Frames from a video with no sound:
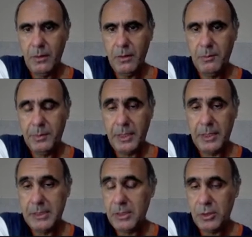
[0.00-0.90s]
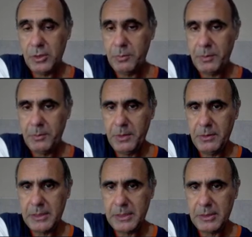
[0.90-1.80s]
porque esse nosso primeiro
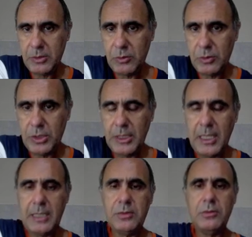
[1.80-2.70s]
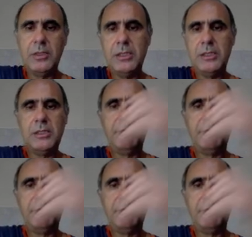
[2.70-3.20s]
estudo de caso que a gente está